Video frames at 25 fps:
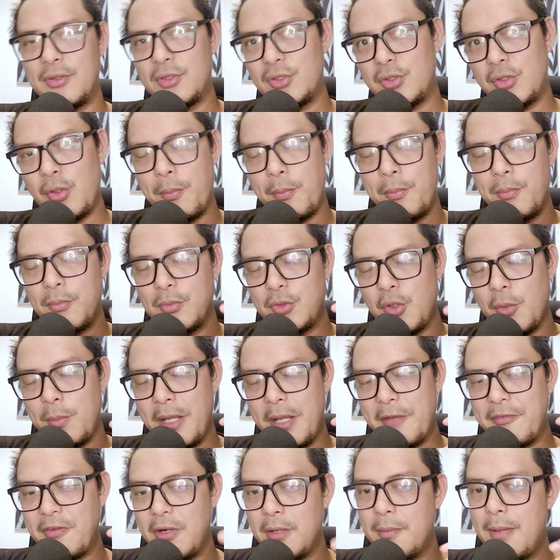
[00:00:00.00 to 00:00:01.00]
top top
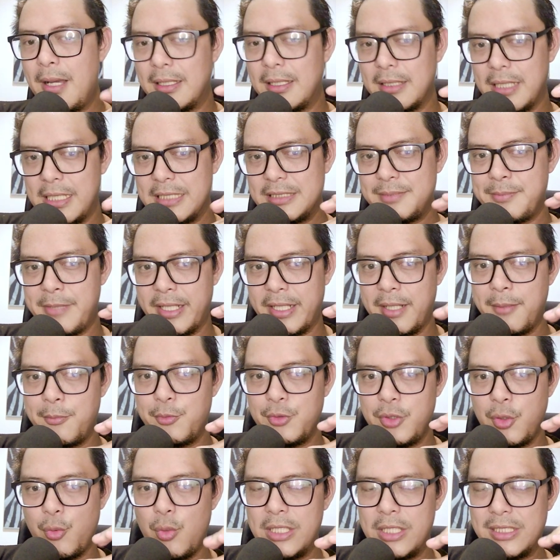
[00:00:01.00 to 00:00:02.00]
level banget guys mereka
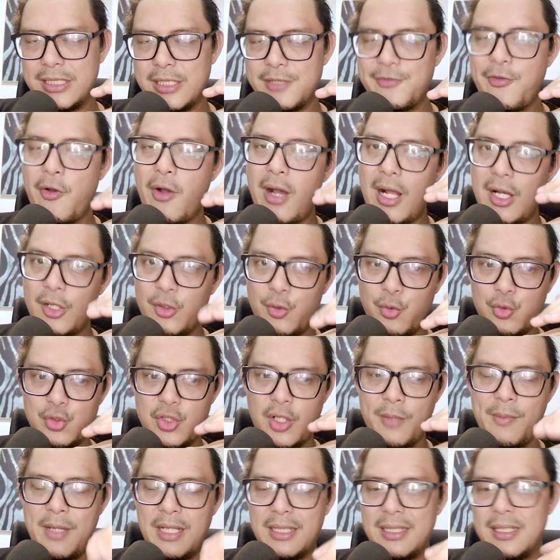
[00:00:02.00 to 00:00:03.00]
punya kualitas vokal tuh gue
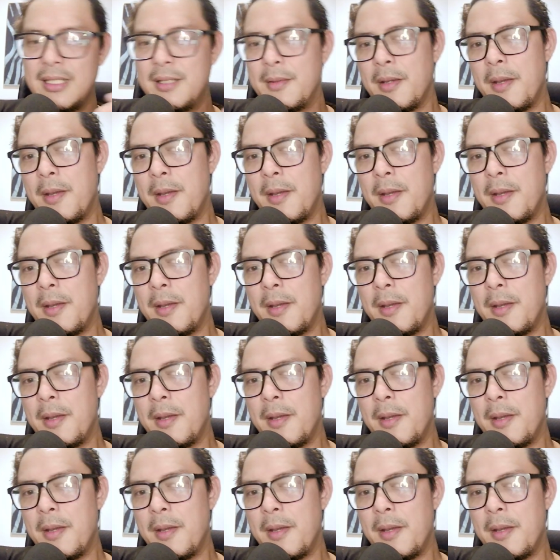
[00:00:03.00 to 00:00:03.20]
suka banget